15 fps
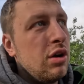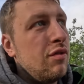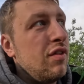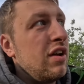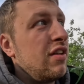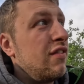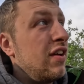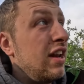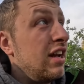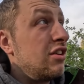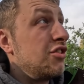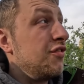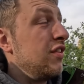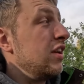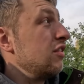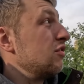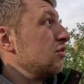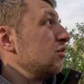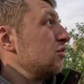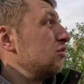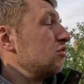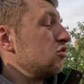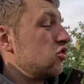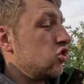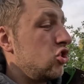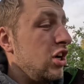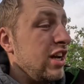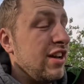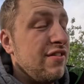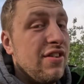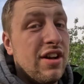Aber wenn das Wetter jetzt schon wieder so schlecht